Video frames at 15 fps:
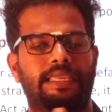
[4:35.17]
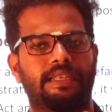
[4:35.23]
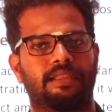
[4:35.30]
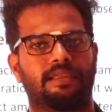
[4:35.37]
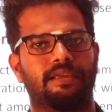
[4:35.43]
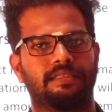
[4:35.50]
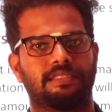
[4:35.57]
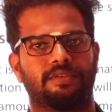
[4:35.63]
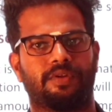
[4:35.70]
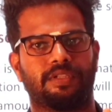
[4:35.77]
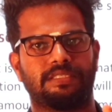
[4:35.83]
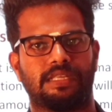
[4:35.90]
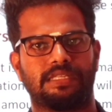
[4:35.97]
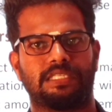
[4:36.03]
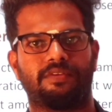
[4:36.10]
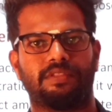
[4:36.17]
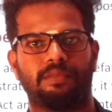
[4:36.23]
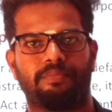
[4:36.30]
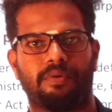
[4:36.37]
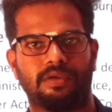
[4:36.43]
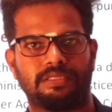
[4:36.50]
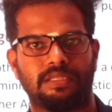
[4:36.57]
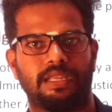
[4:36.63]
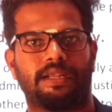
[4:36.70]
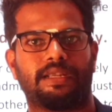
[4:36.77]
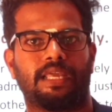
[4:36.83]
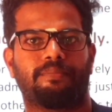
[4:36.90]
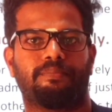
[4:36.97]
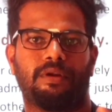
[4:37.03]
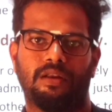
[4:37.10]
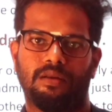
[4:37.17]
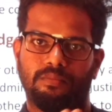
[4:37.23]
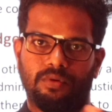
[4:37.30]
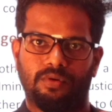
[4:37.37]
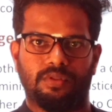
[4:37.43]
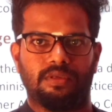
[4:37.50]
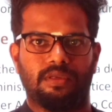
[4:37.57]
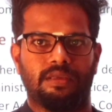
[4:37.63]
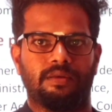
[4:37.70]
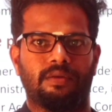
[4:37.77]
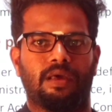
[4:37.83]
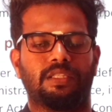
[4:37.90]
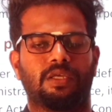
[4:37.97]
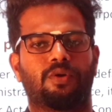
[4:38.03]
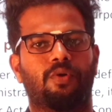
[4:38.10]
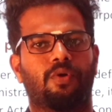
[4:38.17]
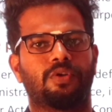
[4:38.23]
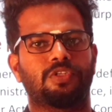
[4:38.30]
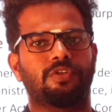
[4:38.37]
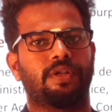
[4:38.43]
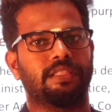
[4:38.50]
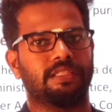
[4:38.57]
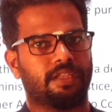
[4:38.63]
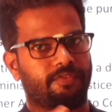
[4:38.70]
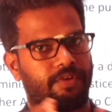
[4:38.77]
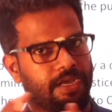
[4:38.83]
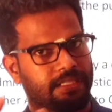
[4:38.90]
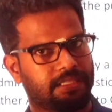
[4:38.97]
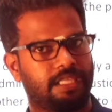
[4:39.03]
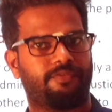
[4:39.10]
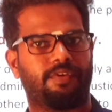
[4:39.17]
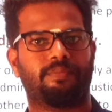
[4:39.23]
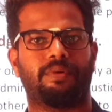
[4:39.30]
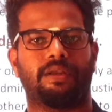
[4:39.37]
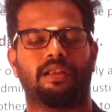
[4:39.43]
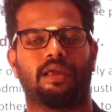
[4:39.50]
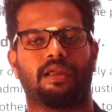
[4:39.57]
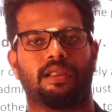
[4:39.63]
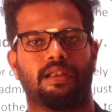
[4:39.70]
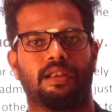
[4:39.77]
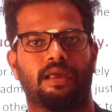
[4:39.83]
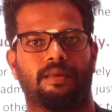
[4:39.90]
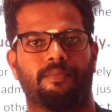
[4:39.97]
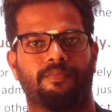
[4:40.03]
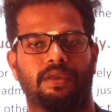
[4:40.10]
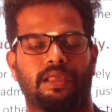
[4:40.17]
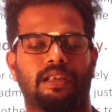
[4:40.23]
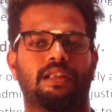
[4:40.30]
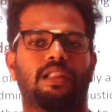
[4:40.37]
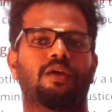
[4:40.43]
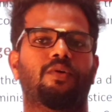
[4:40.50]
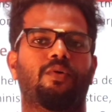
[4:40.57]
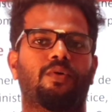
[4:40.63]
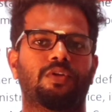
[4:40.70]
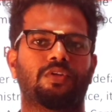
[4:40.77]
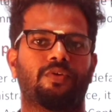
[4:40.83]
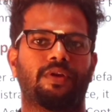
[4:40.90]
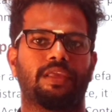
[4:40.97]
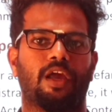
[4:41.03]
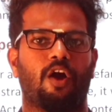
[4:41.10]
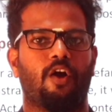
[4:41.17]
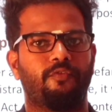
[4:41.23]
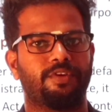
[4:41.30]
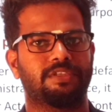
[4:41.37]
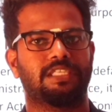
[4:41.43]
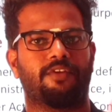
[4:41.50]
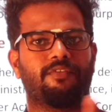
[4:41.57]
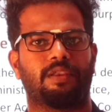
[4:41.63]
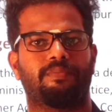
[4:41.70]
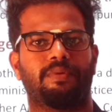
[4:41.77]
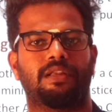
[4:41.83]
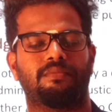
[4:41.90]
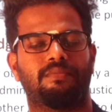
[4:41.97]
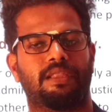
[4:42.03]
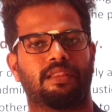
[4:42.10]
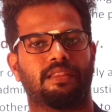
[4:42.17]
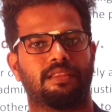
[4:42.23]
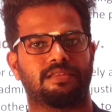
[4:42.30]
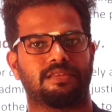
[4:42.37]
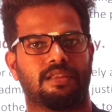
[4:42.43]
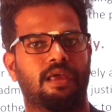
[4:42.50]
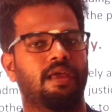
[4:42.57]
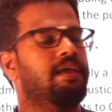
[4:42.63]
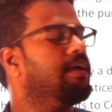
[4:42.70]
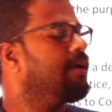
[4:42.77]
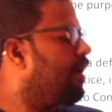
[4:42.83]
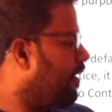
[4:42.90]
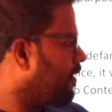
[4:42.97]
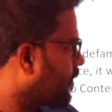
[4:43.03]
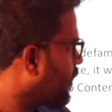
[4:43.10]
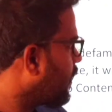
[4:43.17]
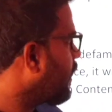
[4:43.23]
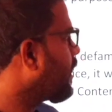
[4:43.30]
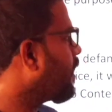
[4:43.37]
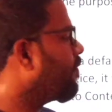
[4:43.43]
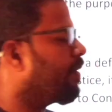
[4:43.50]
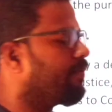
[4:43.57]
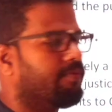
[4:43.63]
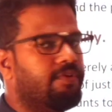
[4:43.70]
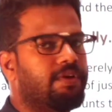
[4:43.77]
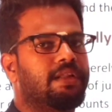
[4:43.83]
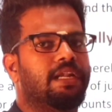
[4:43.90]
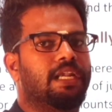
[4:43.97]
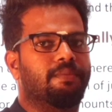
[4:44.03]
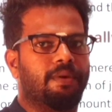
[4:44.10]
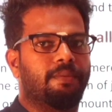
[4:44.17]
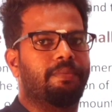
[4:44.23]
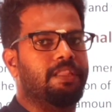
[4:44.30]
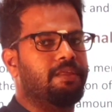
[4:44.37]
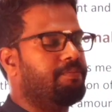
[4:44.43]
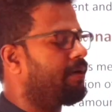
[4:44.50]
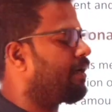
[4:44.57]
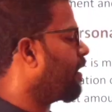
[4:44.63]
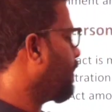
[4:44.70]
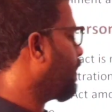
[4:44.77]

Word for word: இன்கேஸ் ஒரு ஜட்ஜை வந்து பர்சனலி அட்டாக் பண்ணும்போது அந்த கோர்ட்டோடைய நிர்வாகத்தை அஃபெக்ட் பண்ணாங்கன்னா இல்லைன்னா கோர்ட்டோடைய ஆஃபீஸ் அஃபெக்ட் பண்ணுற மாதிரி இருந்துச்சுன்னா அதற்கு கண்டெப்ட் ஆஃப் கோர்ட் கண்டிப்பாக பதிவு பண்ணி